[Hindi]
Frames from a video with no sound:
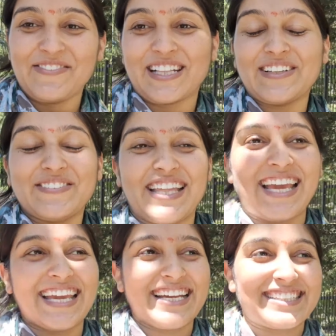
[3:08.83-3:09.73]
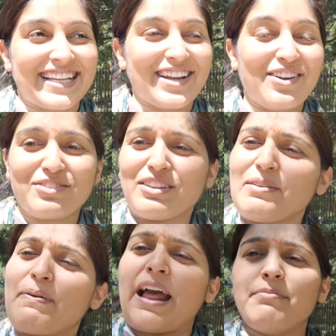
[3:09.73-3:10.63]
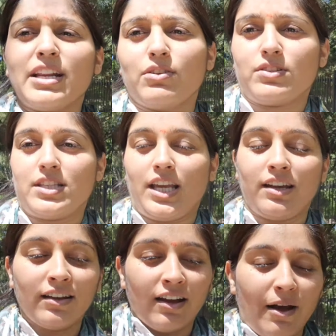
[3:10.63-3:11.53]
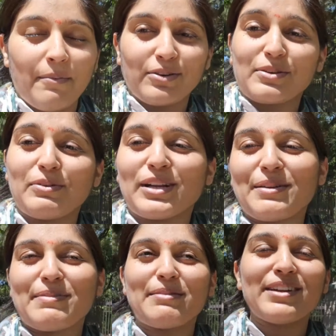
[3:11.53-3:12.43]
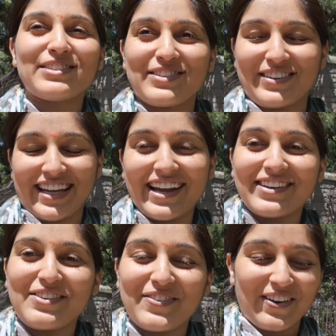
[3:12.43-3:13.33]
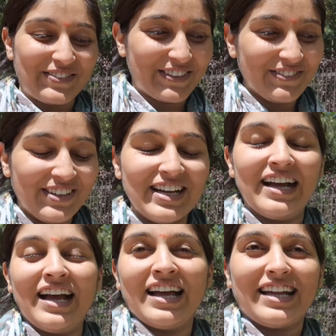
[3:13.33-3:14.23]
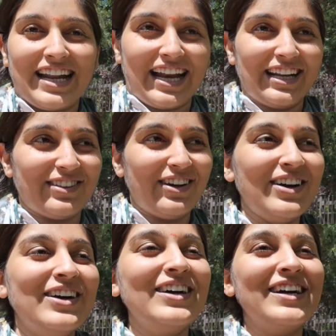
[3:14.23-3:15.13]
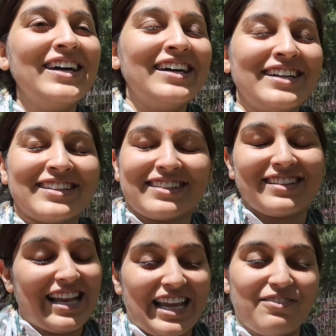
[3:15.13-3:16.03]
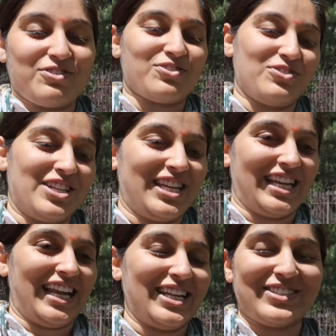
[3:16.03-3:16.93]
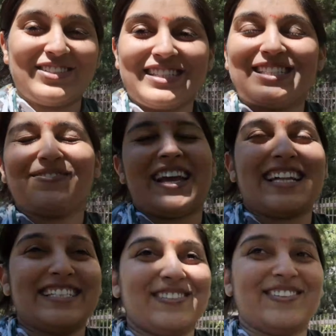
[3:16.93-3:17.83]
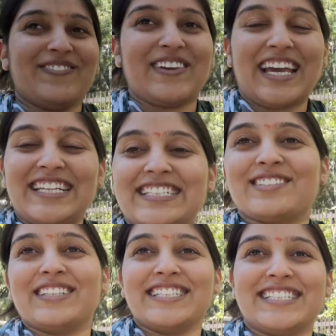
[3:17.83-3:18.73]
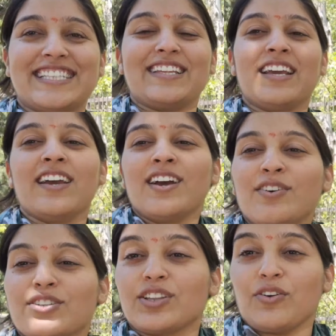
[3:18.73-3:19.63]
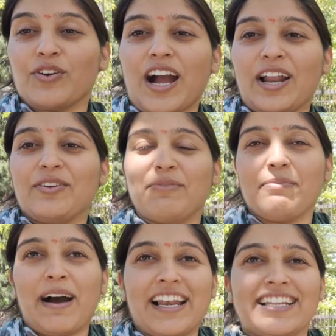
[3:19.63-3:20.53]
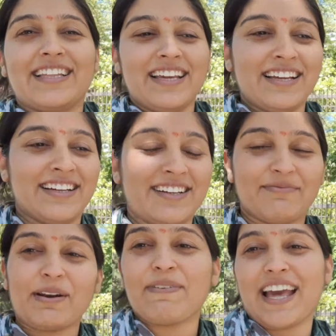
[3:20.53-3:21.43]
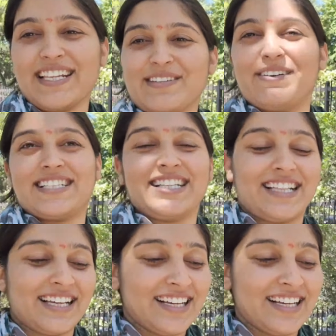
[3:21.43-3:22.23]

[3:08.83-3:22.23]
मतलब देख के ऐसा लगा और सोदी पहन भी रही उससे मैं उसको बोल रही बेबी इट्स ओके नो प्रॉब्लम रहने दो तो लेकिन वो सुन ही नहीं रही छोटी सी प्यारी सी बड़ी प्यारी सी सोदी जितनी उसकी दोनों कानों में बाली थी बड़ी प्यारी सी बच्ची थी